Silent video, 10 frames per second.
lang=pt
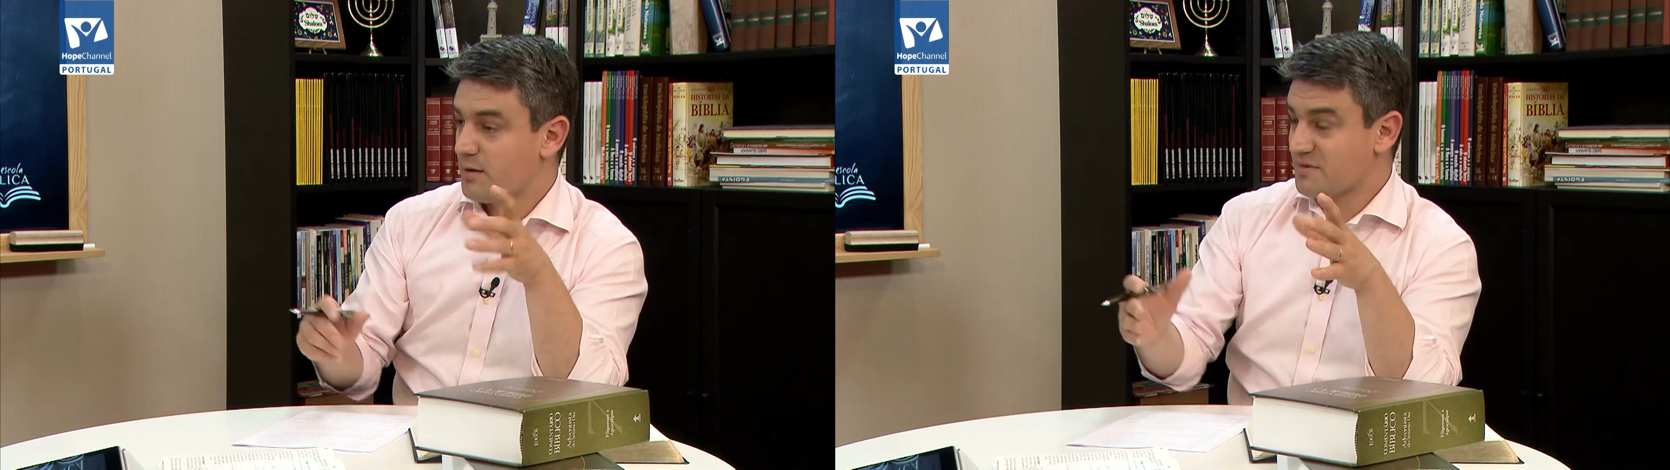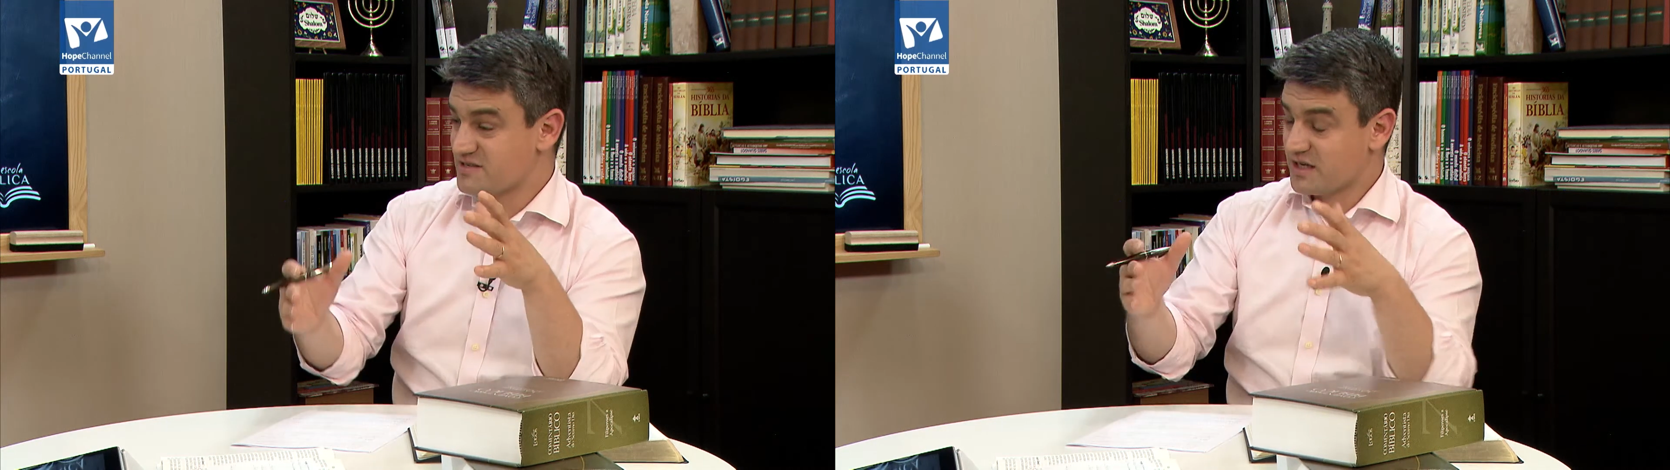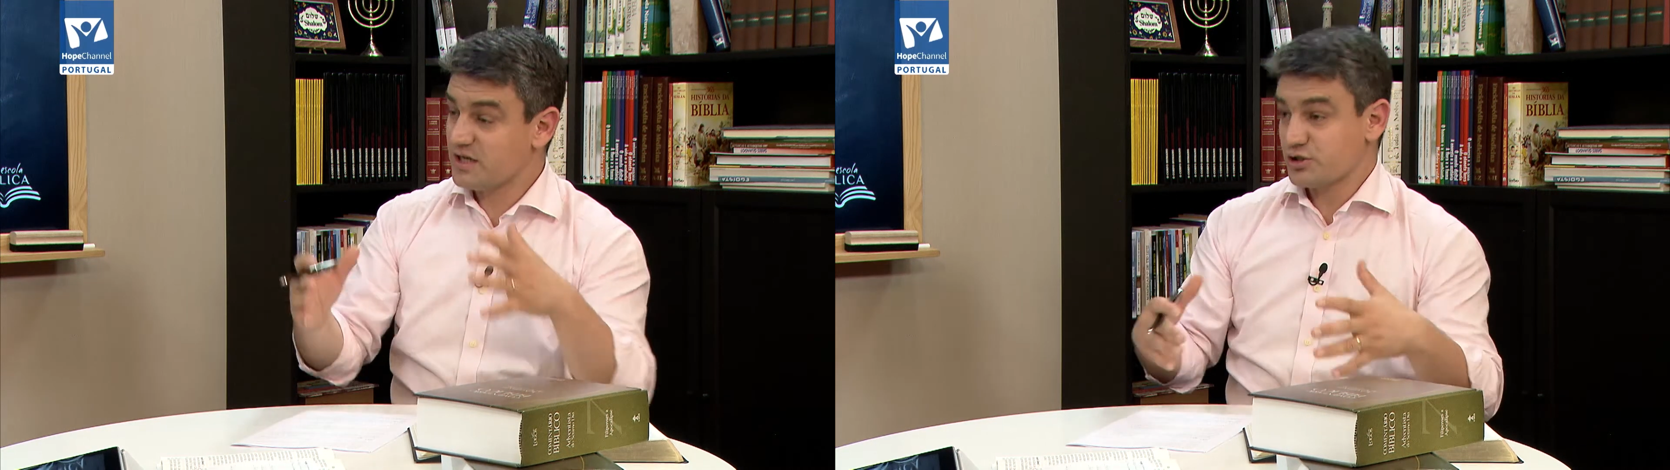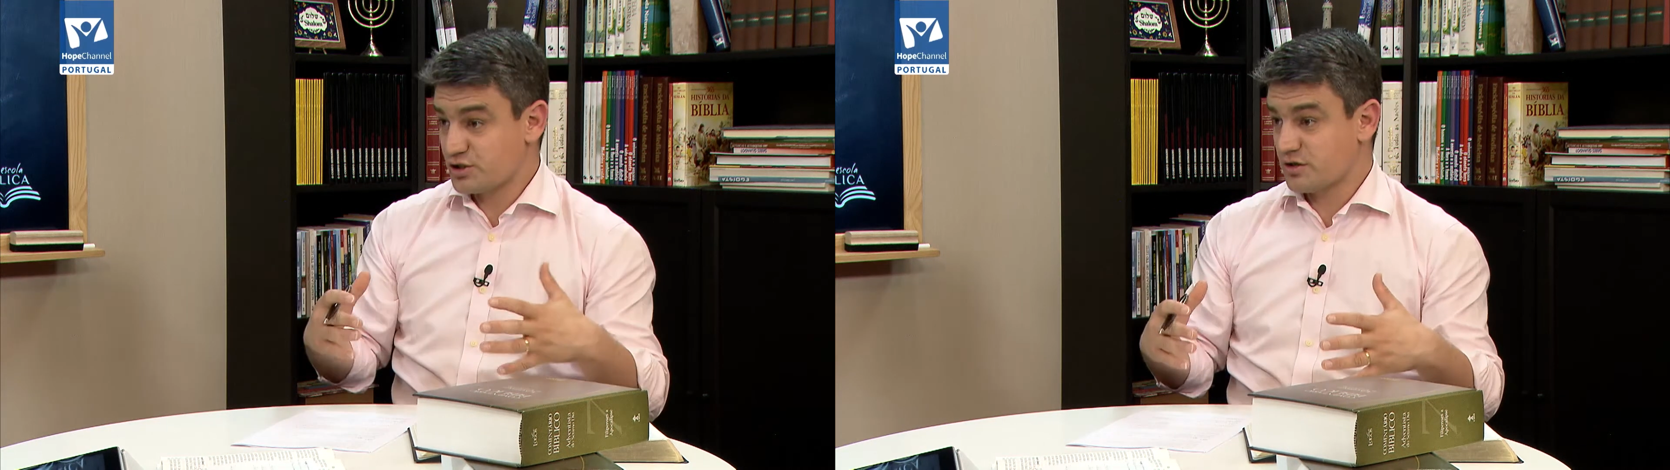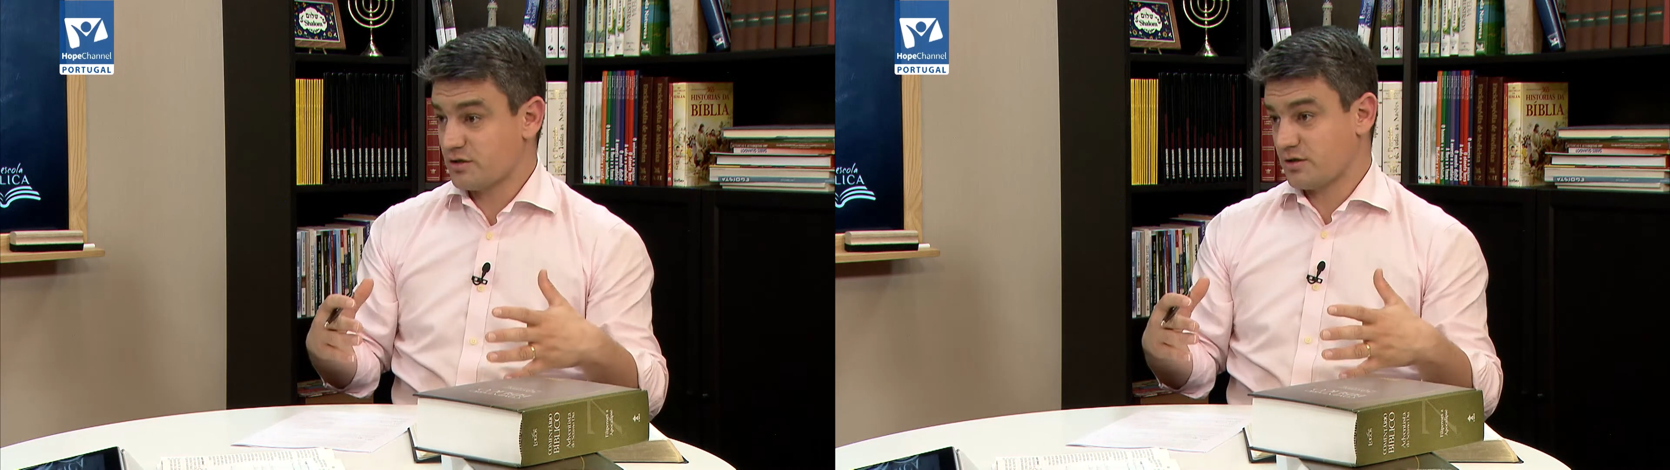mas
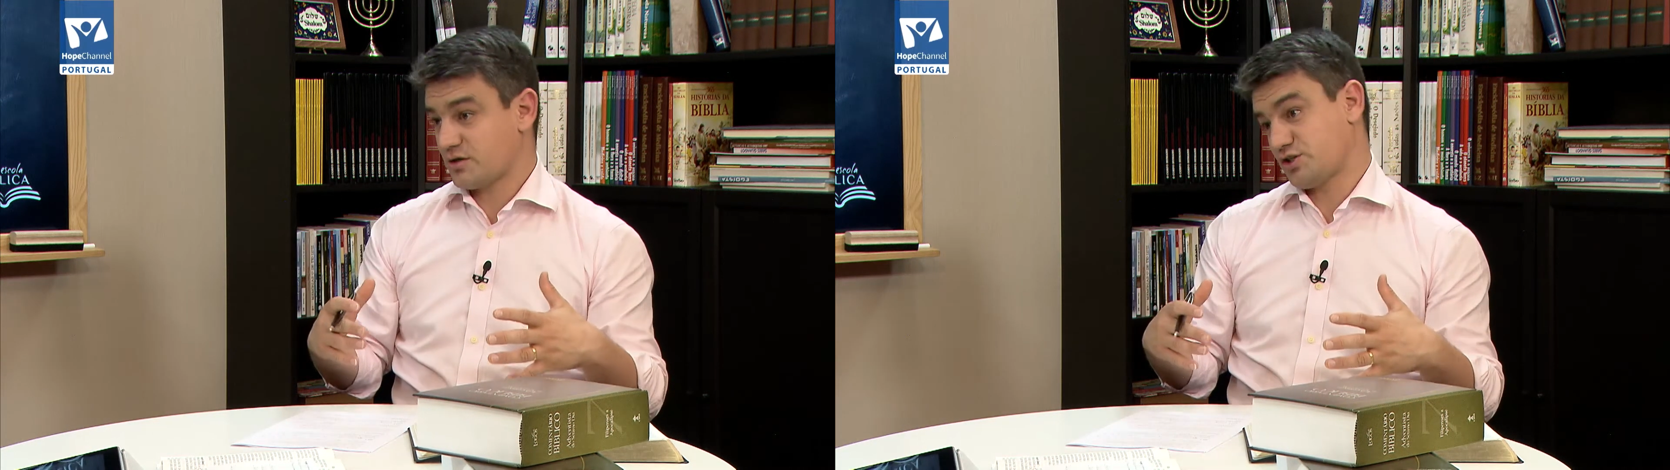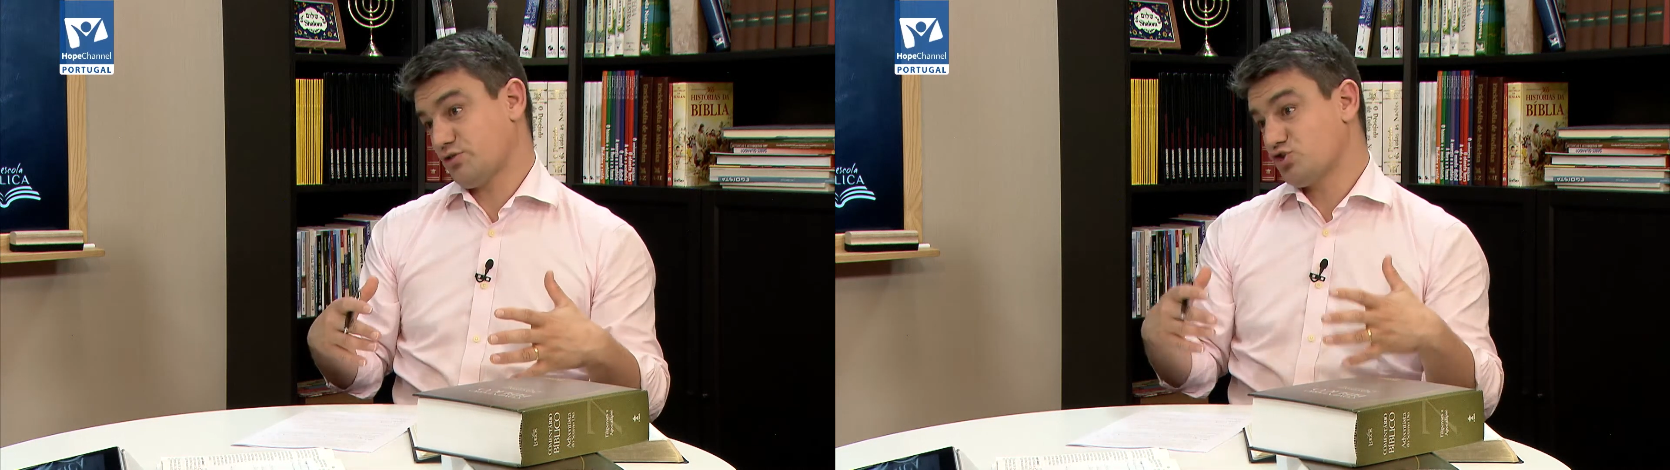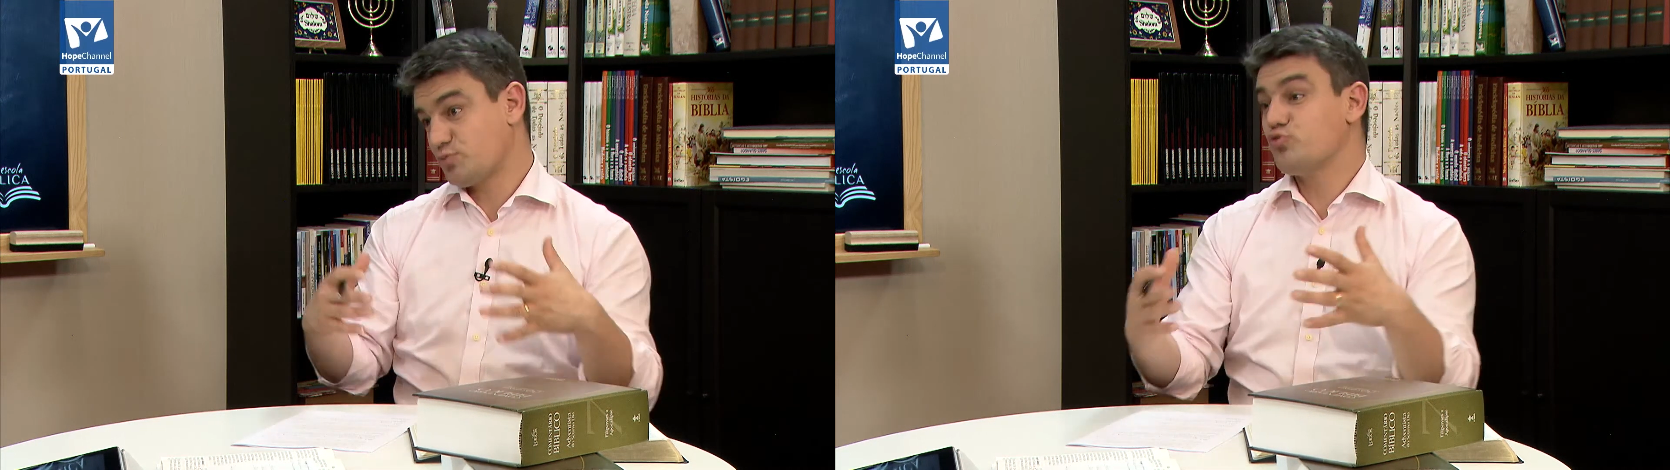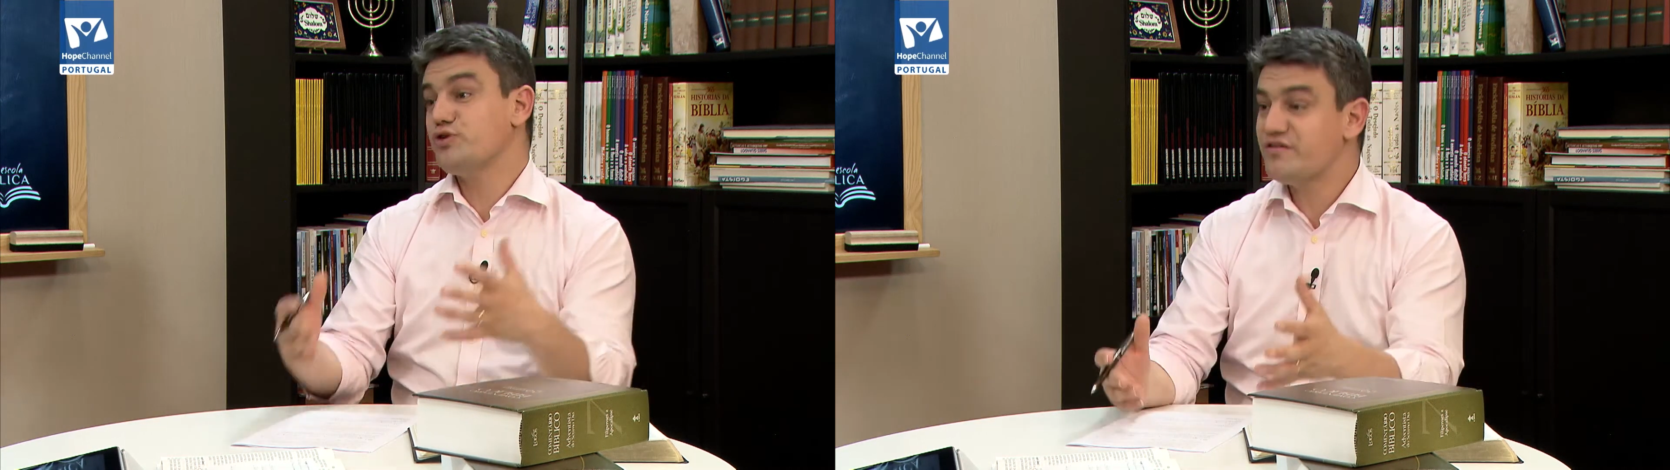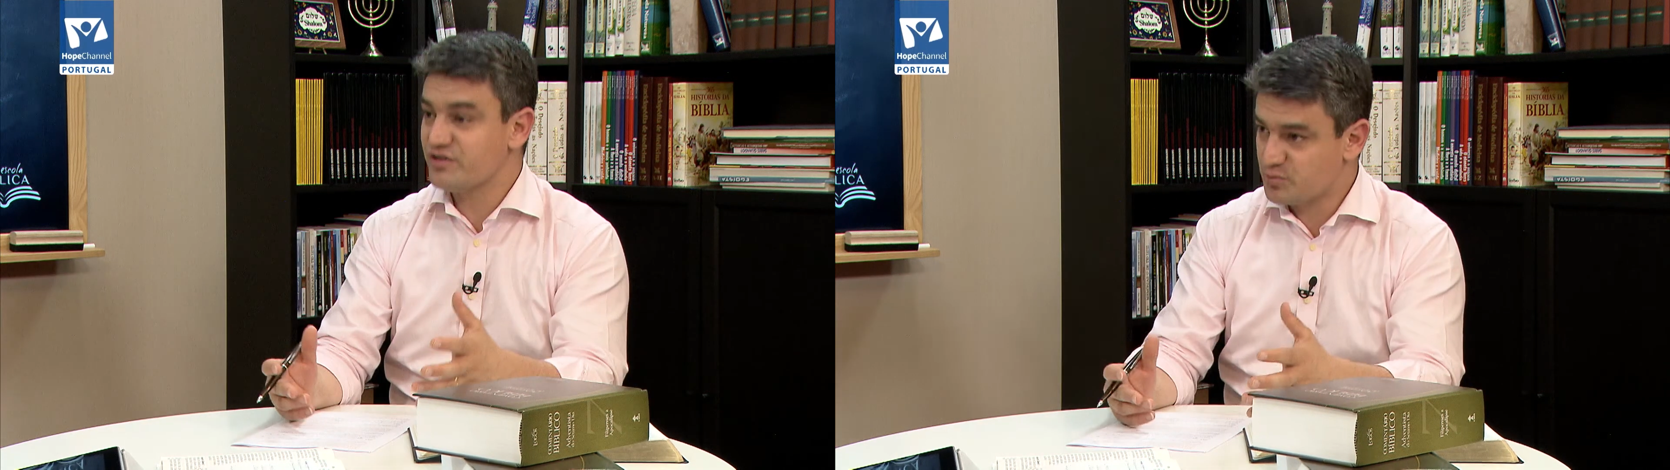aqueles que estão
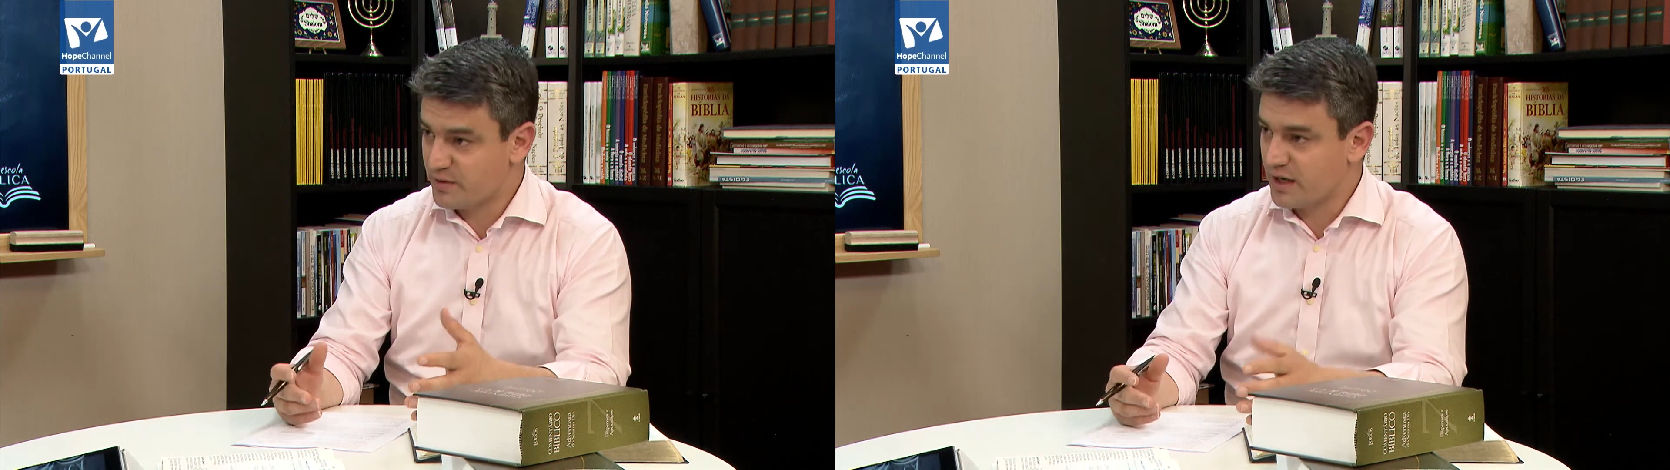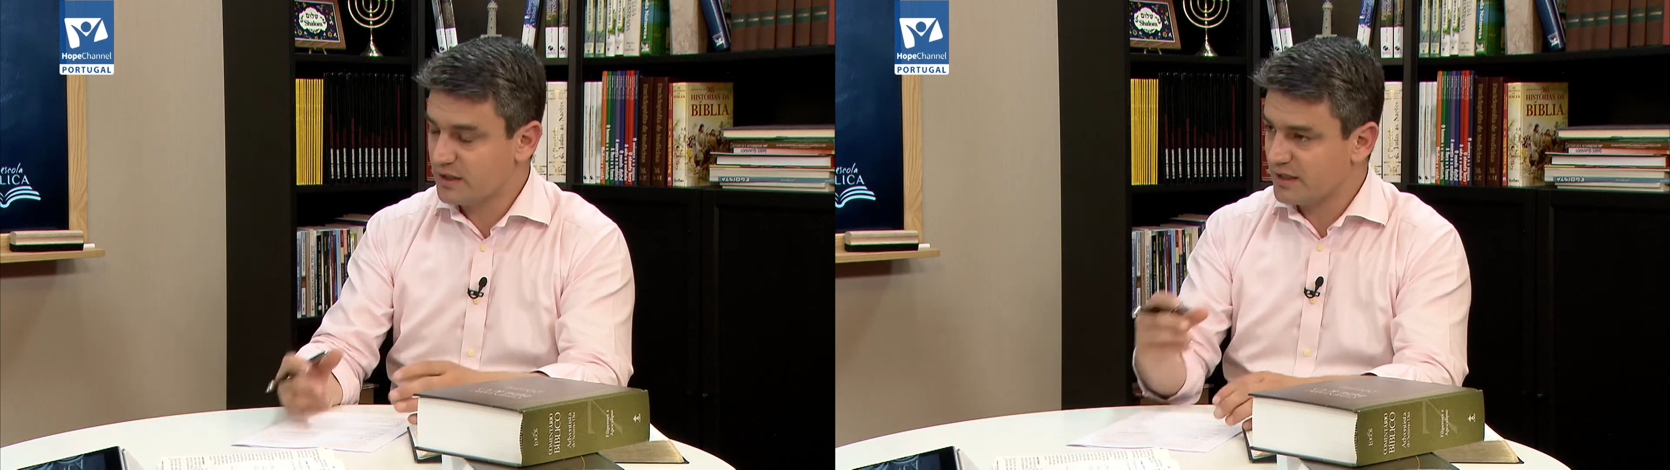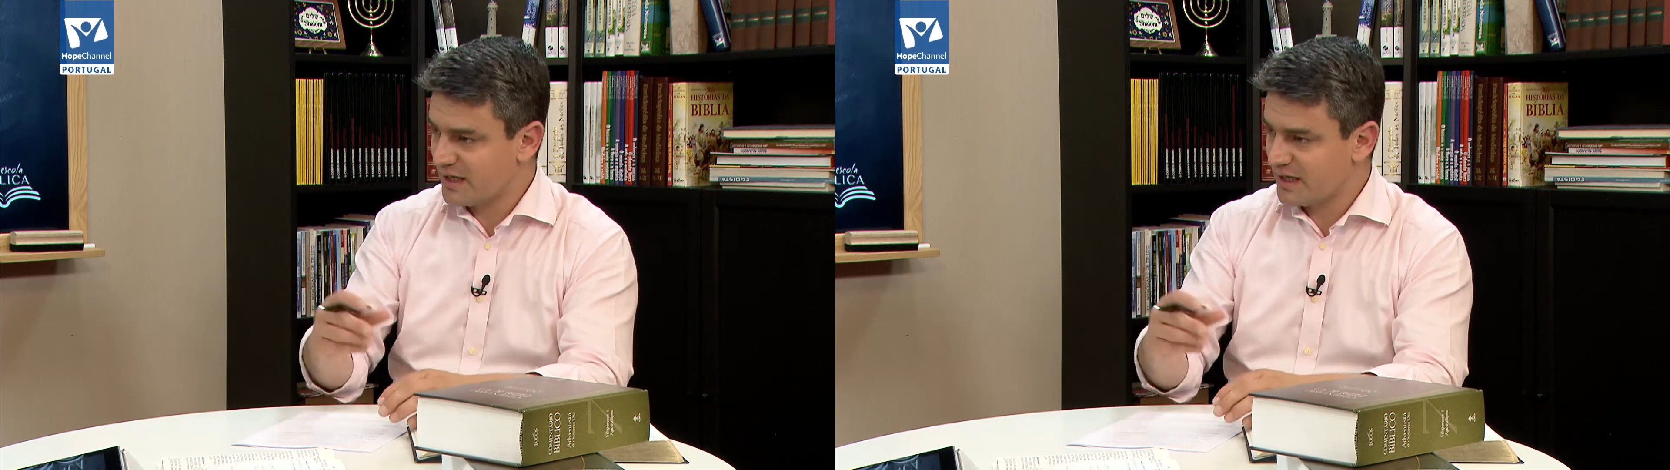disponíveis para ela,